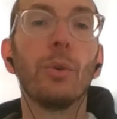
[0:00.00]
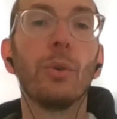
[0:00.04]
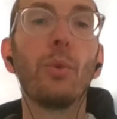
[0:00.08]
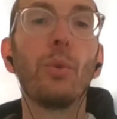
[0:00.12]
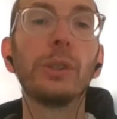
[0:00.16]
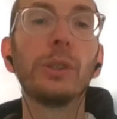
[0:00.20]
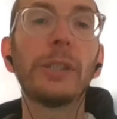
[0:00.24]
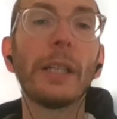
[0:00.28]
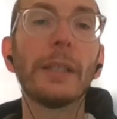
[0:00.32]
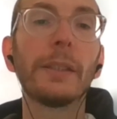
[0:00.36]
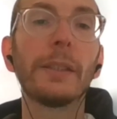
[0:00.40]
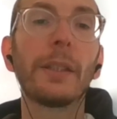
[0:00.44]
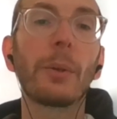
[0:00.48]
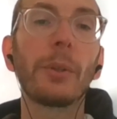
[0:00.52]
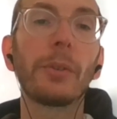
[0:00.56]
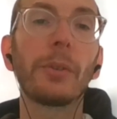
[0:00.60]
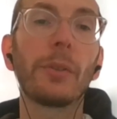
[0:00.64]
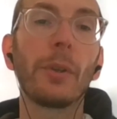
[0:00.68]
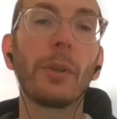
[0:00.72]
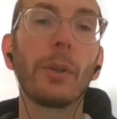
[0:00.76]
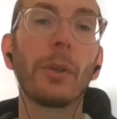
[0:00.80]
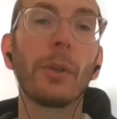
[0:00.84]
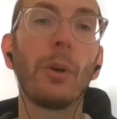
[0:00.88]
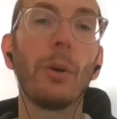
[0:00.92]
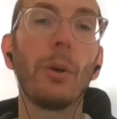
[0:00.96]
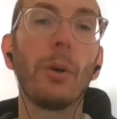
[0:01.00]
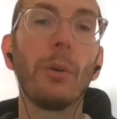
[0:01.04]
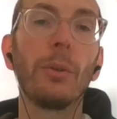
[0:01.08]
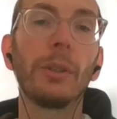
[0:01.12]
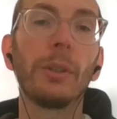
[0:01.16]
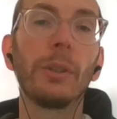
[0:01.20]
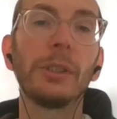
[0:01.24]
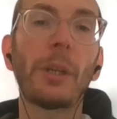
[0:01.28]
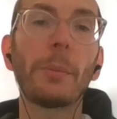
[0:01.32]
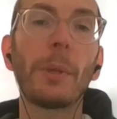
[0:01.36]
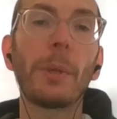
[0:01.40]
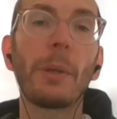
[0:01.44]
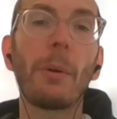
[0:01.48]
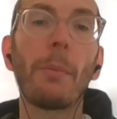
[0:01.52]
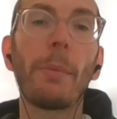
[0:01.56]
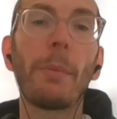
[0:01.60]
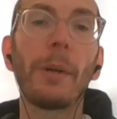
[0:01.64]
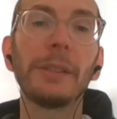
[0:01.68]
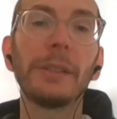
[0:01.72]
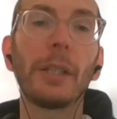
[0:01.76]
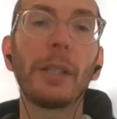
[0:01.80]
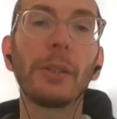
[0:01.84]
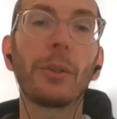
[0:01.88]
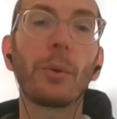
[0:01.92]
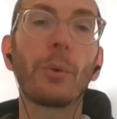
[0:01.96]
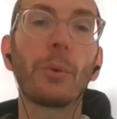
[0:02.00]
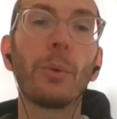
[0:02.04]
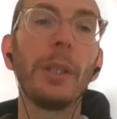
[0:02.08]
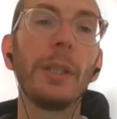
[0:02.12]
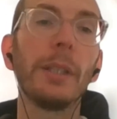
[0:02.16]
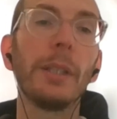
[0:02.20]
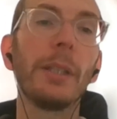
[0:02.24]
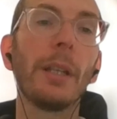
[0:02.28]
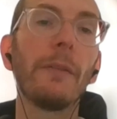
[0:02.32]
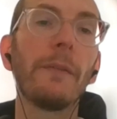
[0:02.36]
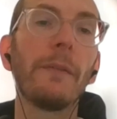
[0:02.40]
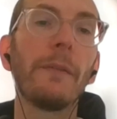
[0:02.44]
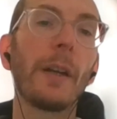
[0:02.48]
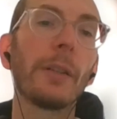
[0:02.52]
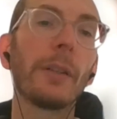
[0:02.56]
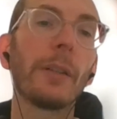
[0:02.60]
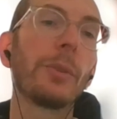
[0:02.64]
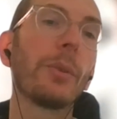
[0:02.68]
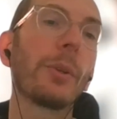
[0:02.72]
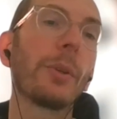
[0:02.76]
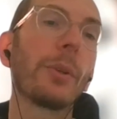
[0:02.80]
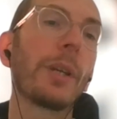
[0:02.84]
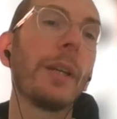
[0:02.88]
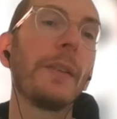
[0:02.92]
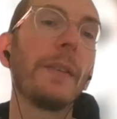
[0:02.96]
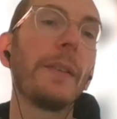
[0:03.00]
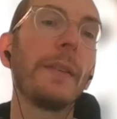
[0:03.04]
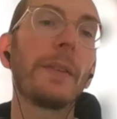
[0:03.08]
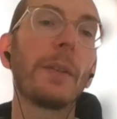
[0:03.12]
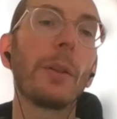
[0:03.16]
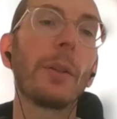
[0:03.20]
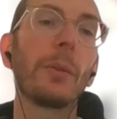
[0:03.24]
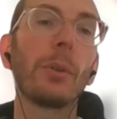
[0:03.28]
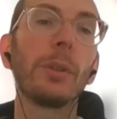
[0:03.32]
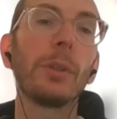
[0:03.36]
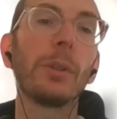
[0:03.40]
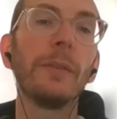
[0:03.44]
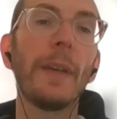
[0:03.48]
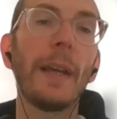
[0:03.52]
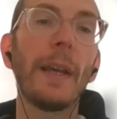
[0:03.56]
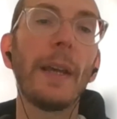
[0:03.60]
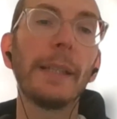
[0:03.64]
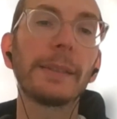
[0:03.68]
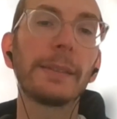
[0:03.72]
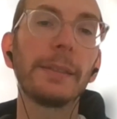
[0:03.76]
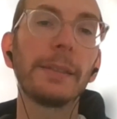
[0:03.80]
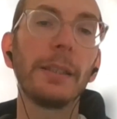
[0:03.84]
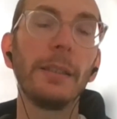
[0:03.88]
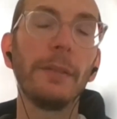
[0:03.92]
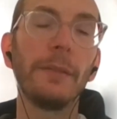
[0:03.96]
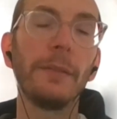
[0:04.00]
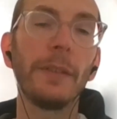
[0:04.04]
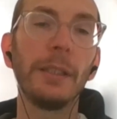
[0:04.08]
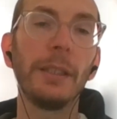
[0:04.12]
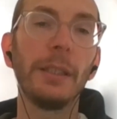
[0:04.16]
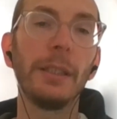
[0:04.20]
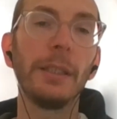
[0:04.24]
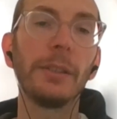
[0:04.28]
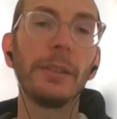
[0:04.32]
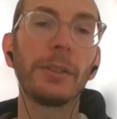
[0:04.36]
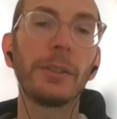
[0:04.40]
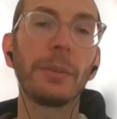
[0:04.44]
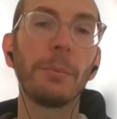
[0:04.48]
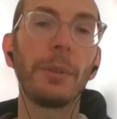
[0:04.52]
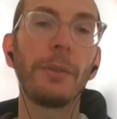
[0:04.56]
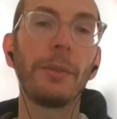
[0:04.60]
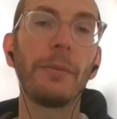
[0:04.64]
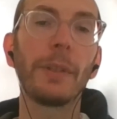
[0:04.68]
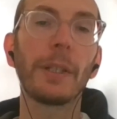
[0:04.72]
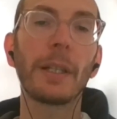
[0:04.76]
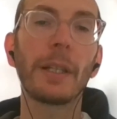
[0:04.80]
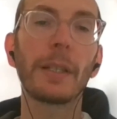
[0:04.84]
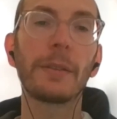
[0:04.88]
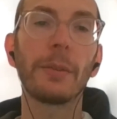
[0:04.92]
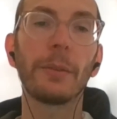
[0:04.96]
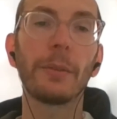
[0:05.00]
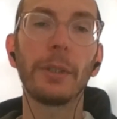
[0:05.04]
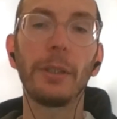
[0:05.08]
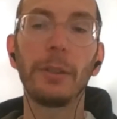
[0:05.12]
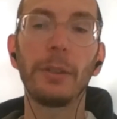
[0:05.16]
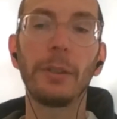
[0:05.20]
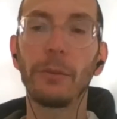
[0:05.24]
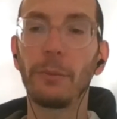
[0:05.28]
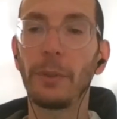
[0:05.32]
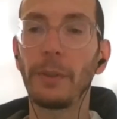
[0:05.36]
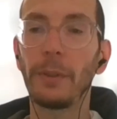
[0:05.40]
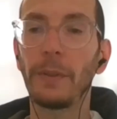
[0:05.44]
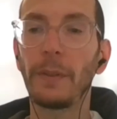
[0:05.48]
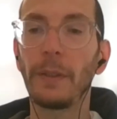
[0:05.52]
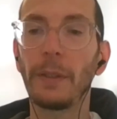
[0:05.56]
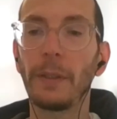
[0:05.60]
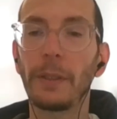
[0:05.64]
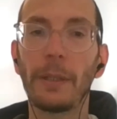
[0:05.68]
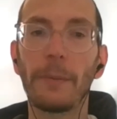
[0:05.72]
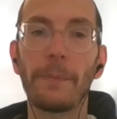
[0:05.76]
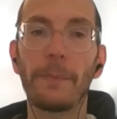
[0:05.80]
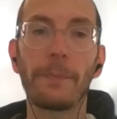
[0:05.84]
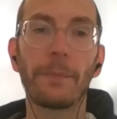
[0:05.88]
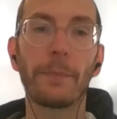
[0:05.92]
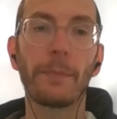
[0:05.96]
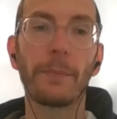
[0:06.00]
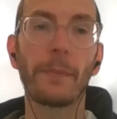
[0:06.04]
Durante questo incontro abbiamo parlato quindi del fatto che esistono diversi livelli di semplificazione linguistica.